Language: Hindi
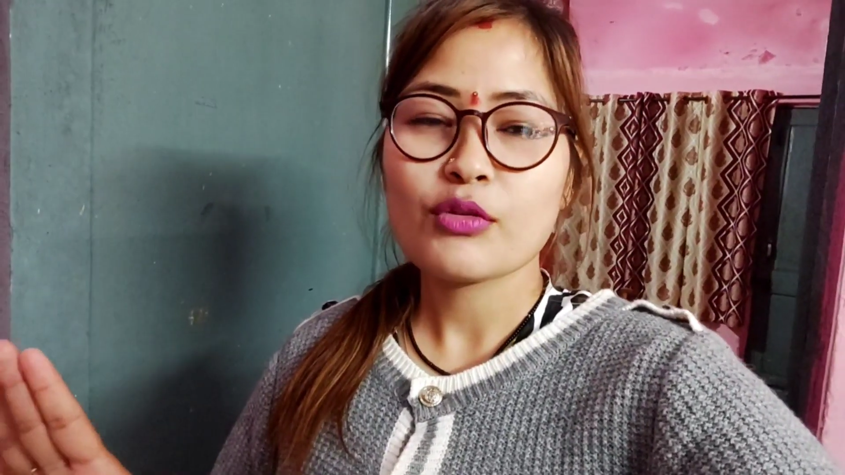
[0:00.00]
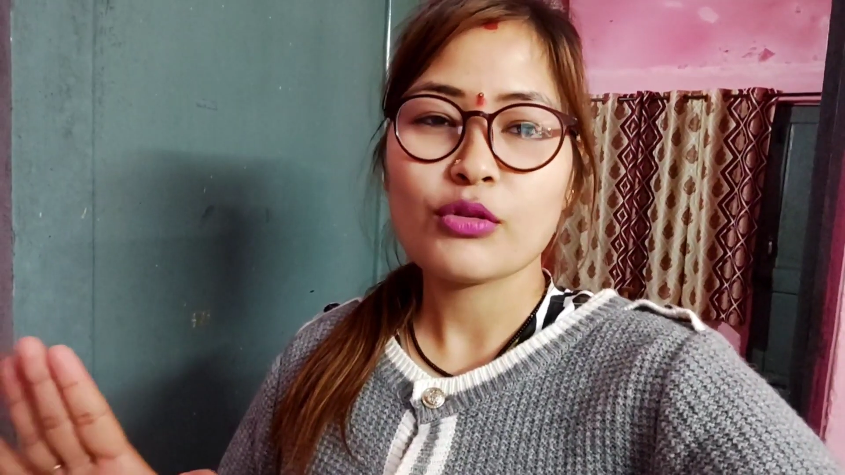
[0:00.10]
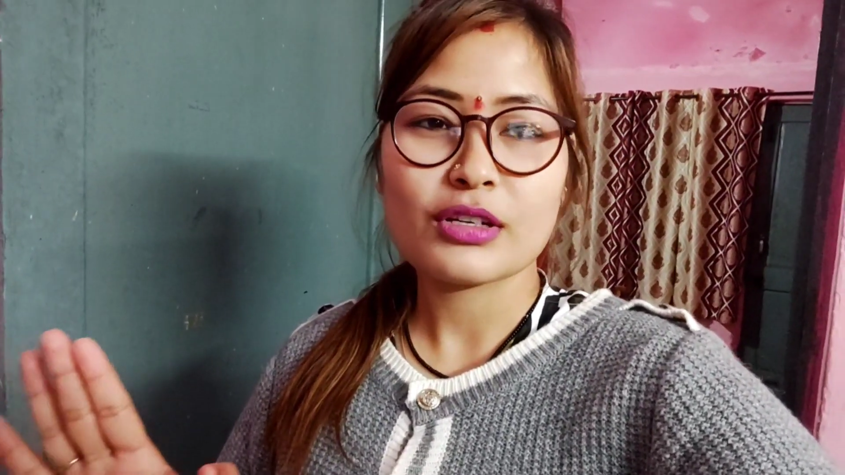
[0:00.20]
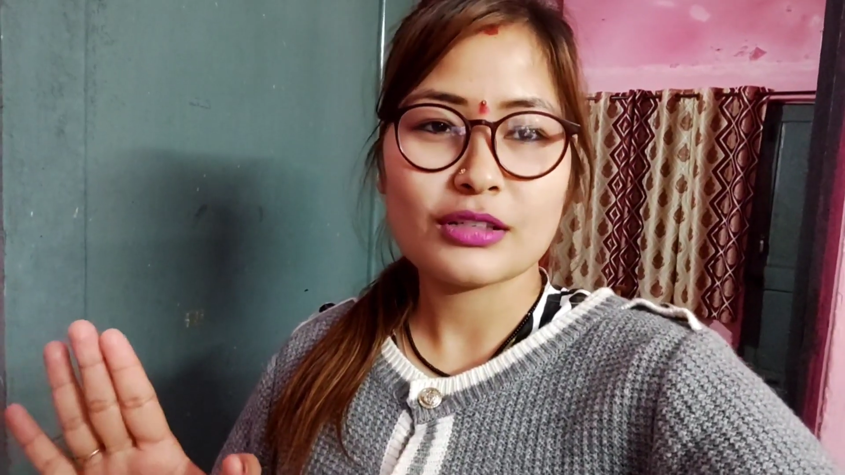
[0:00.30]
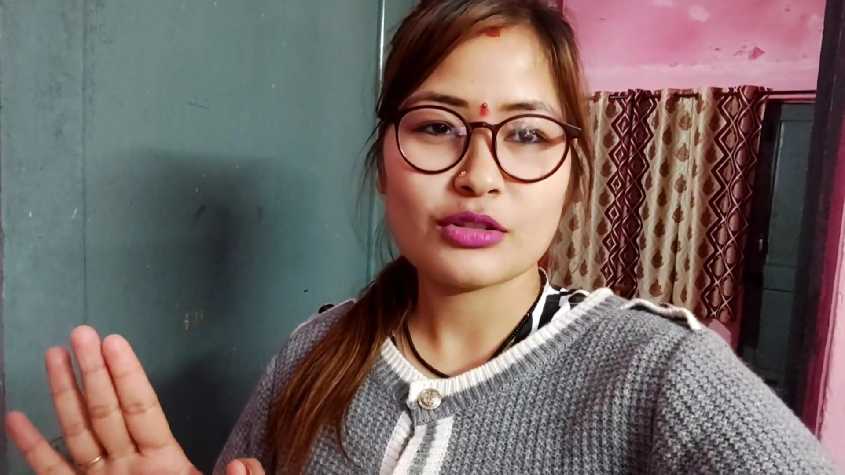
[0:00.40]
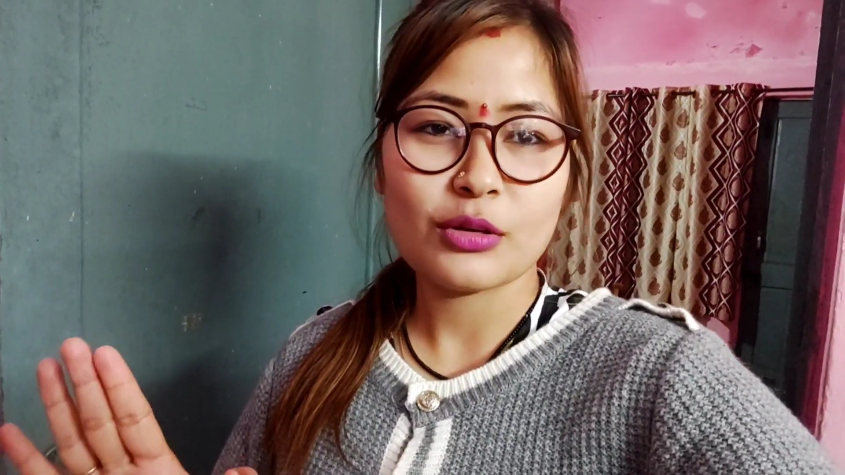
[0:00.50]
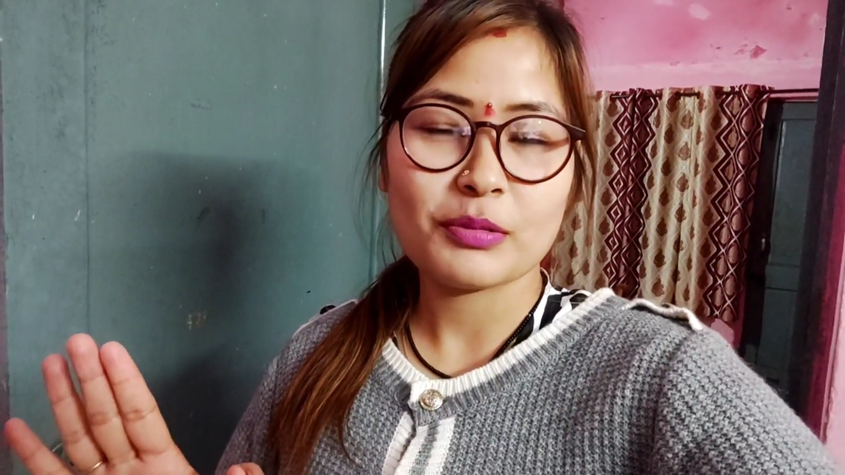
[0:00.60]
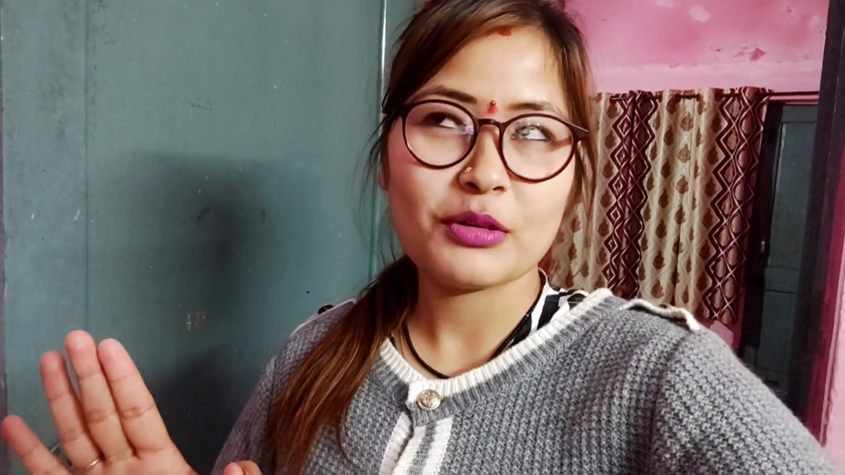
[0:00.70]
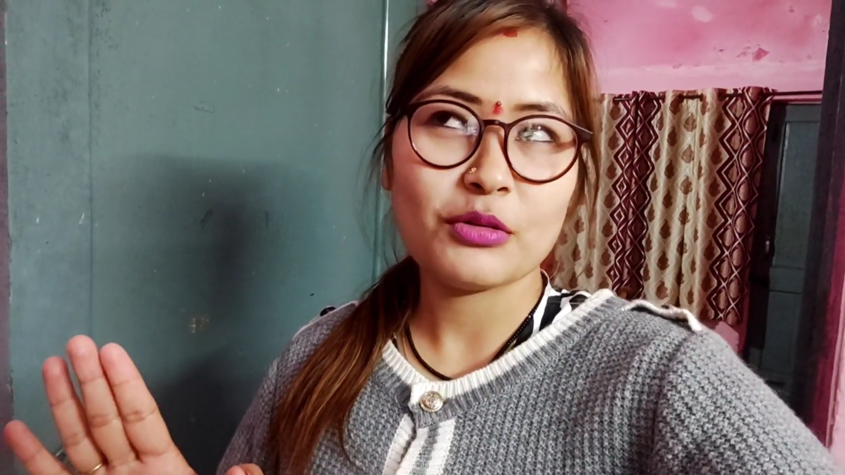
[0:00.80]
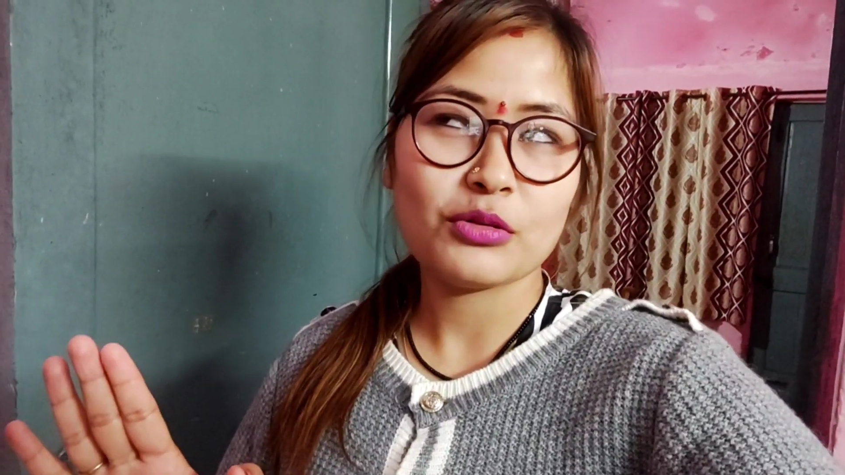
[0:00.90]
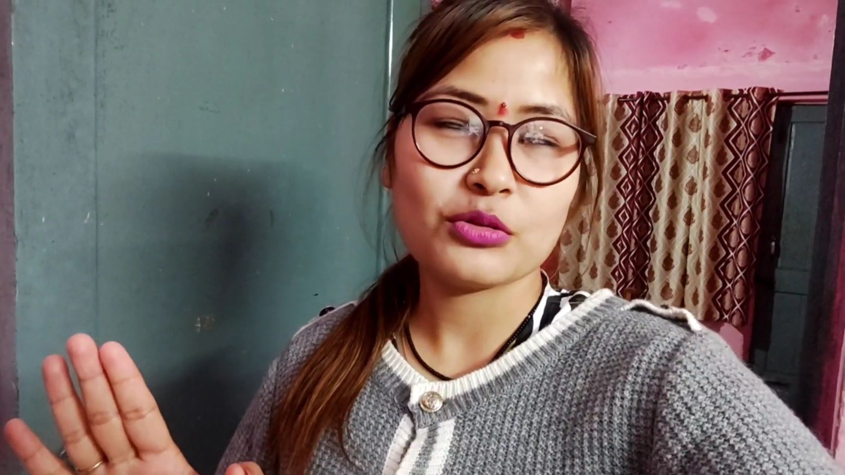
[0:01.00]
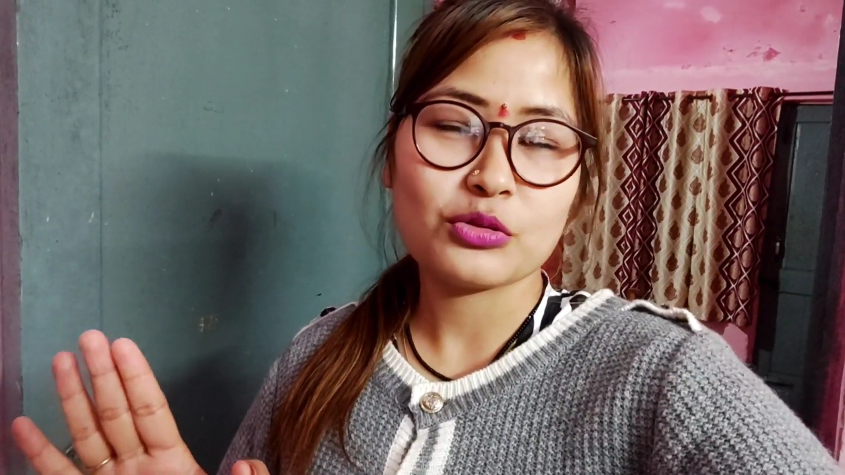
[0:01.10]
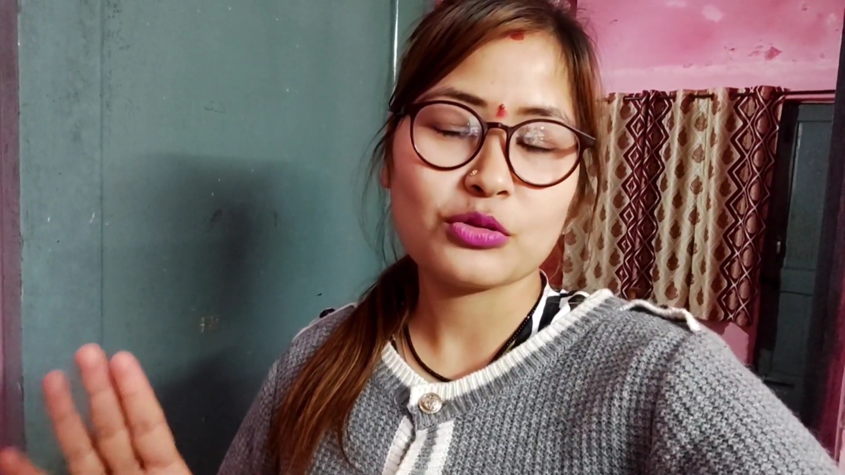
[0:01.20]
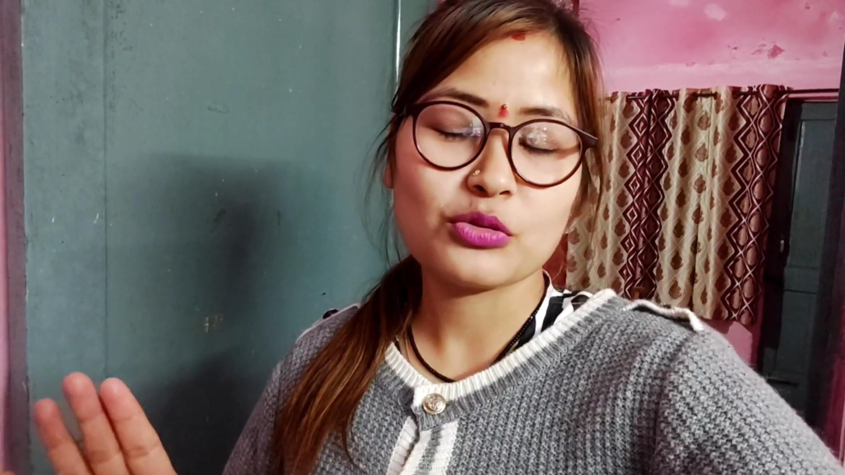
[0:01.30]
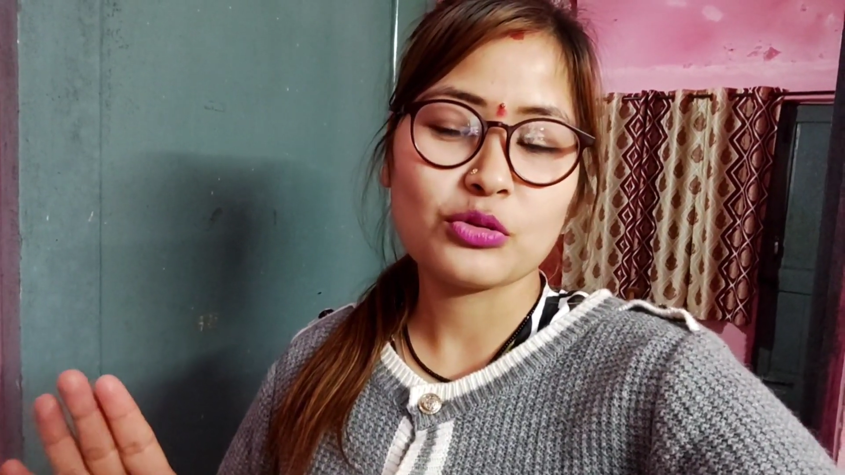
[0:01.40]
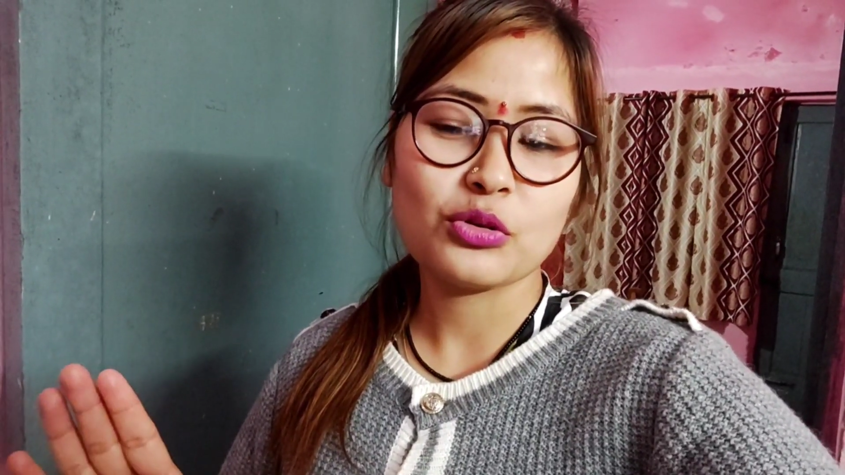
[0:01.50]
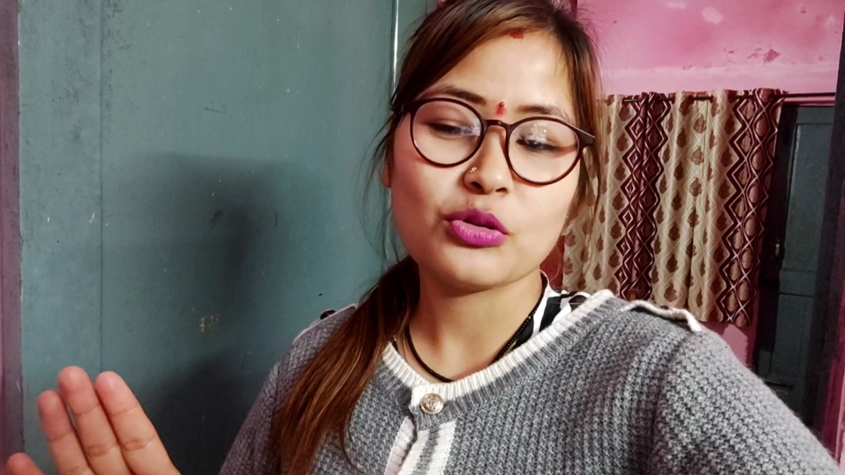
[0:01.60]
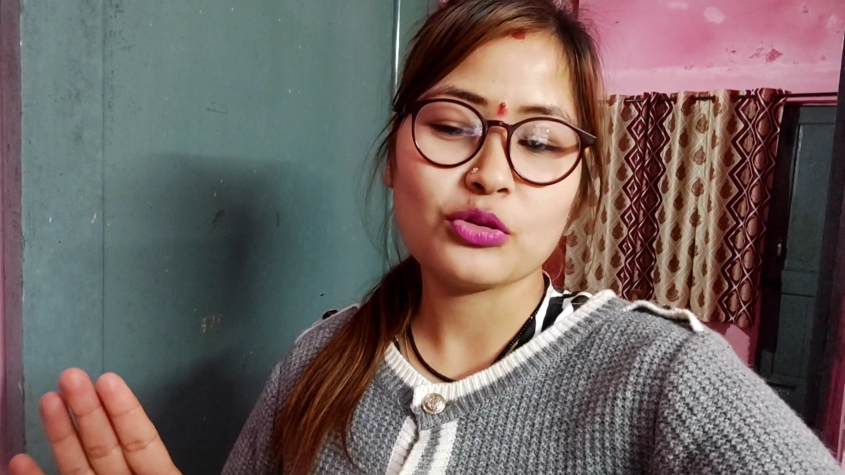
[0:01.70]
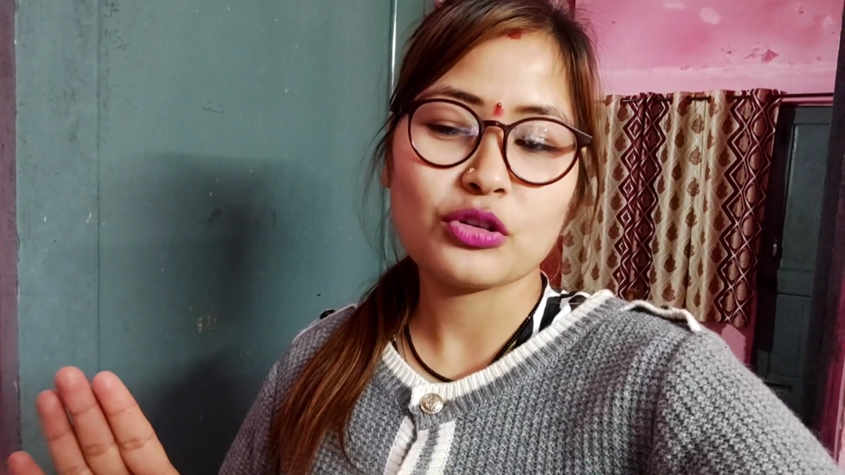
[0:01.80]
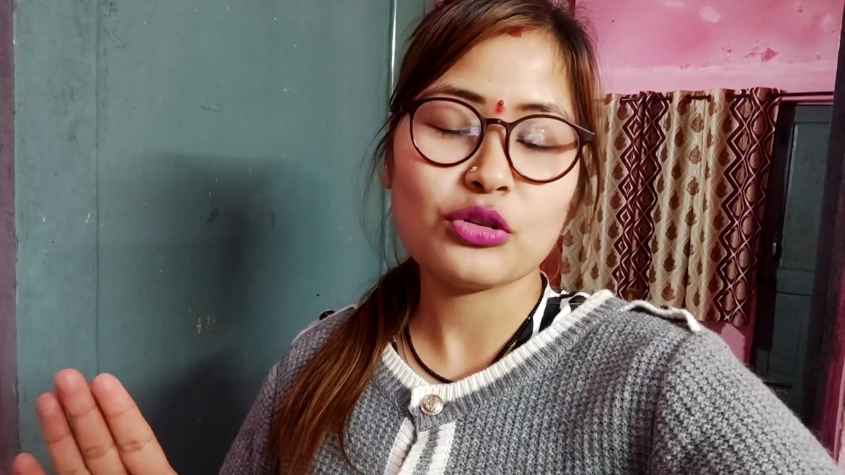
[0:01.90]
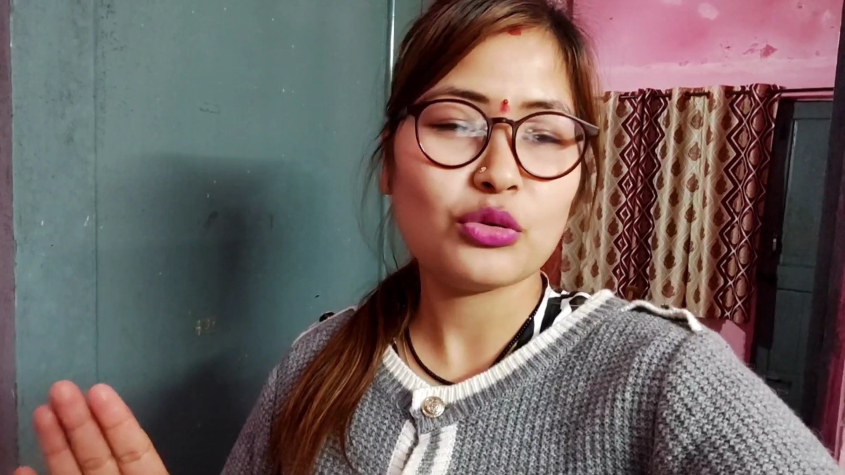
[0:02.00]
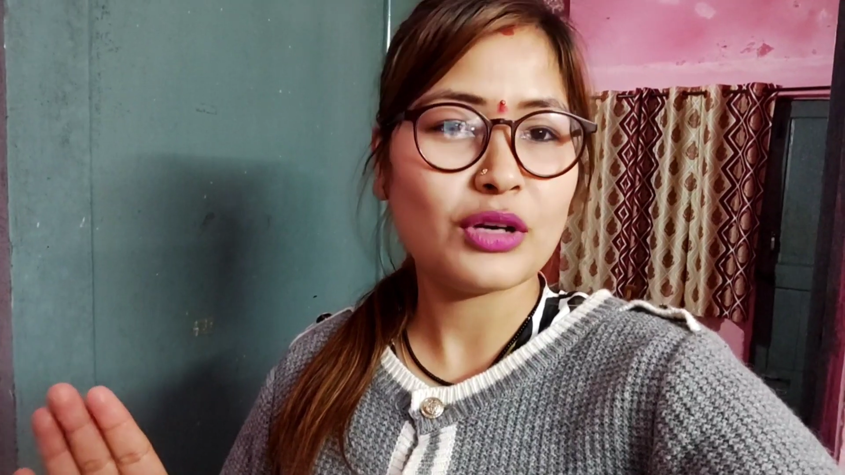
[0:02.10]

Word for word: वो कि जबकि वो उस सूट को हो चुके